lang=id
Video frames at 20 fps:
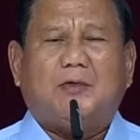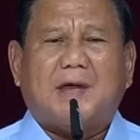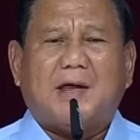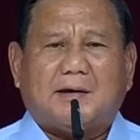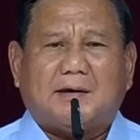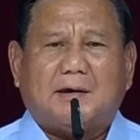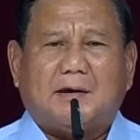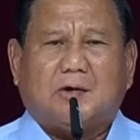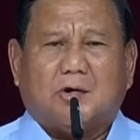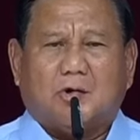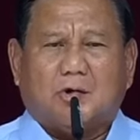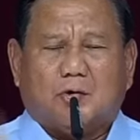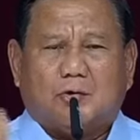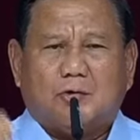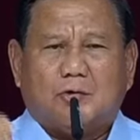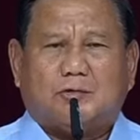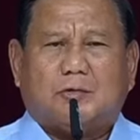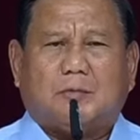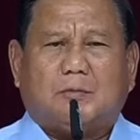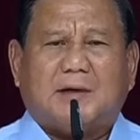lagi
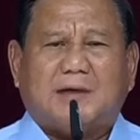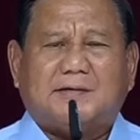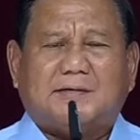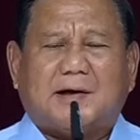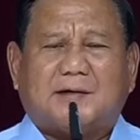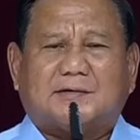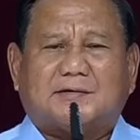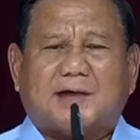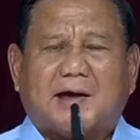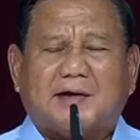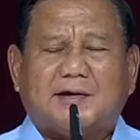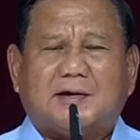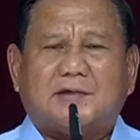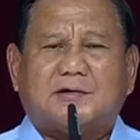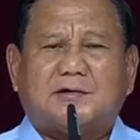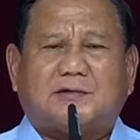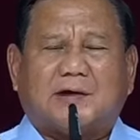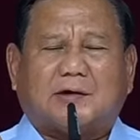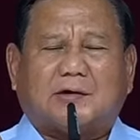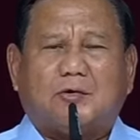untuk belajar
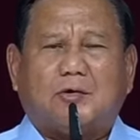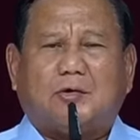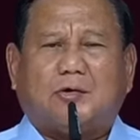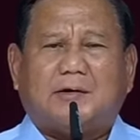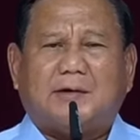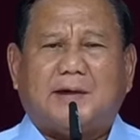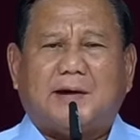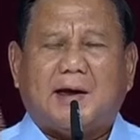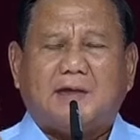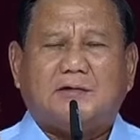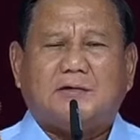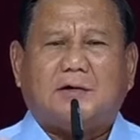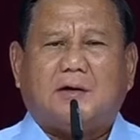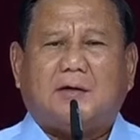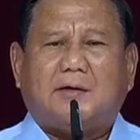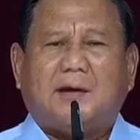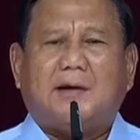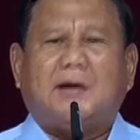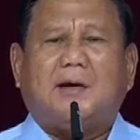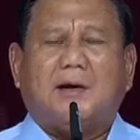sains, teknologi,
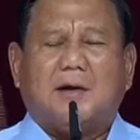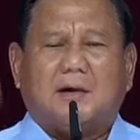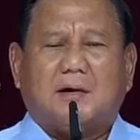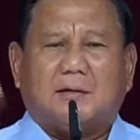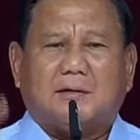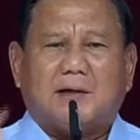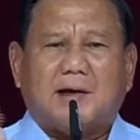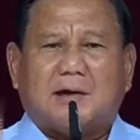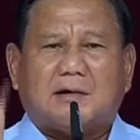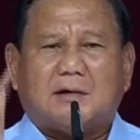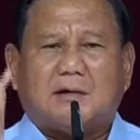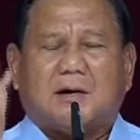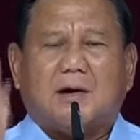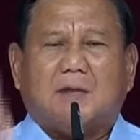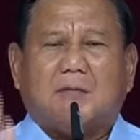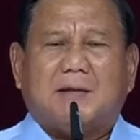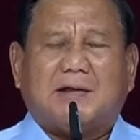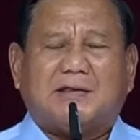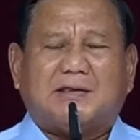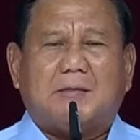engineering dan
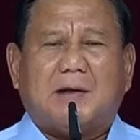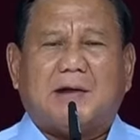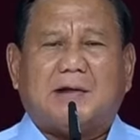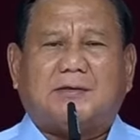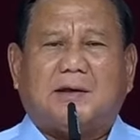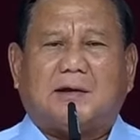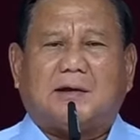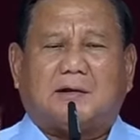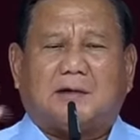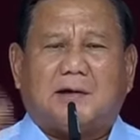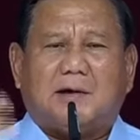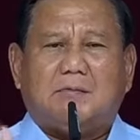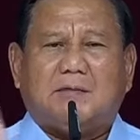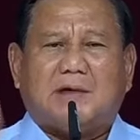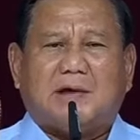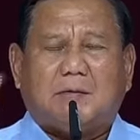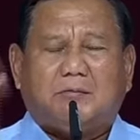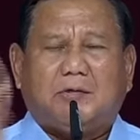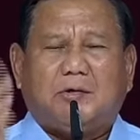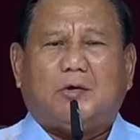matematik,
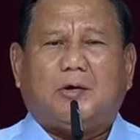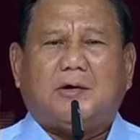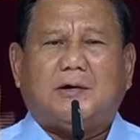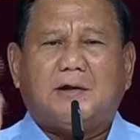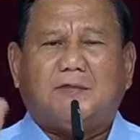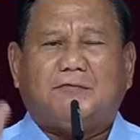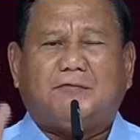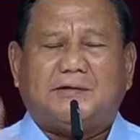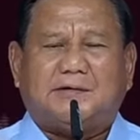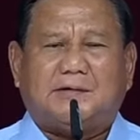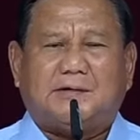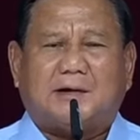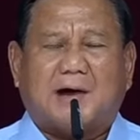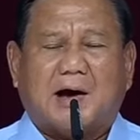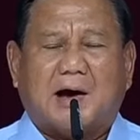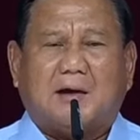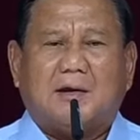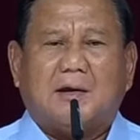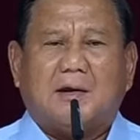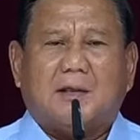kimia, biologi dan
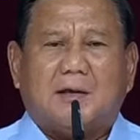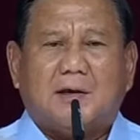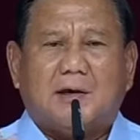fisika.